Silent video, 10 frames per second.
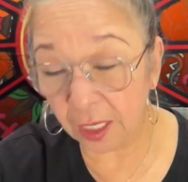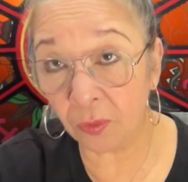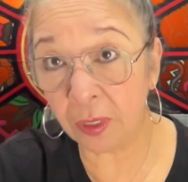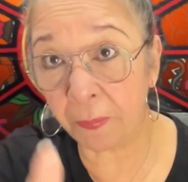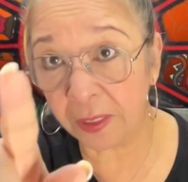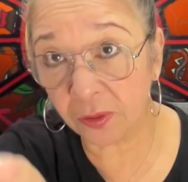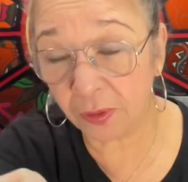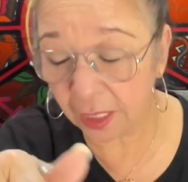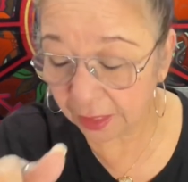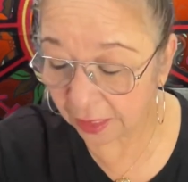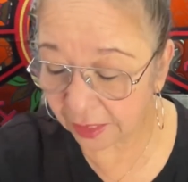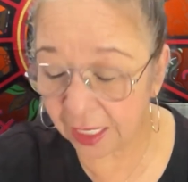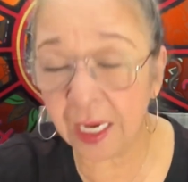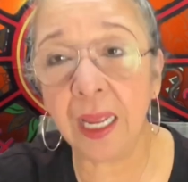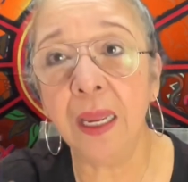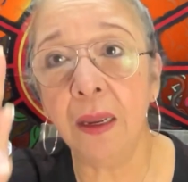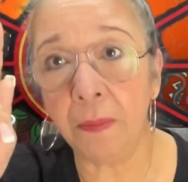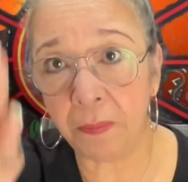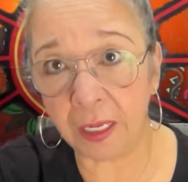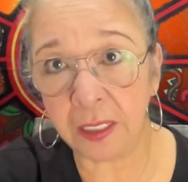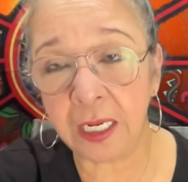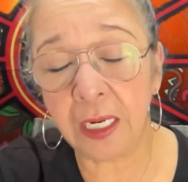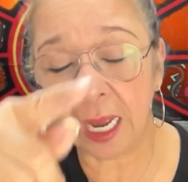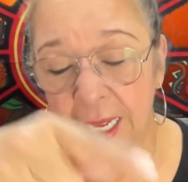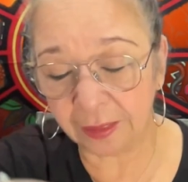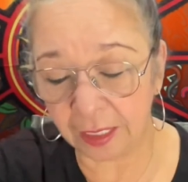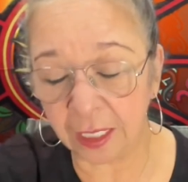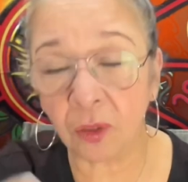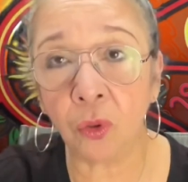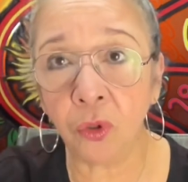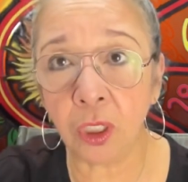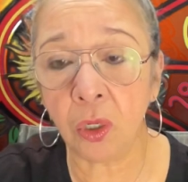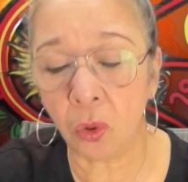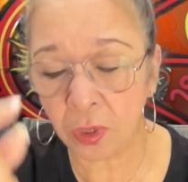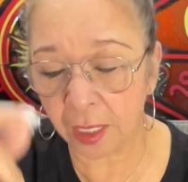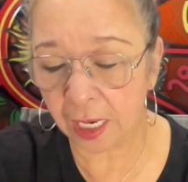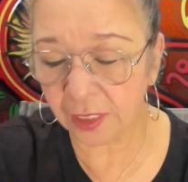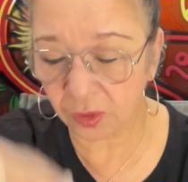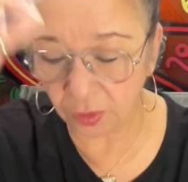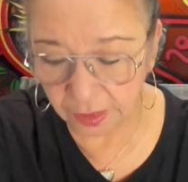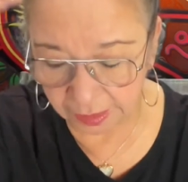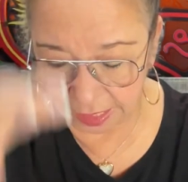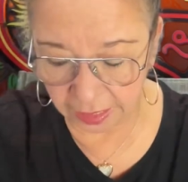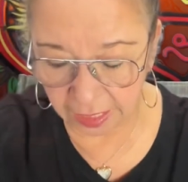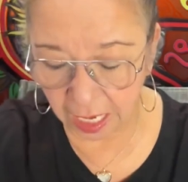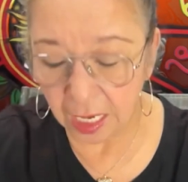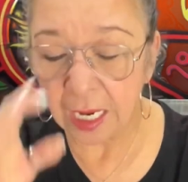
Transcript: Es una persona que quiere venir a tener contigo una relación seria.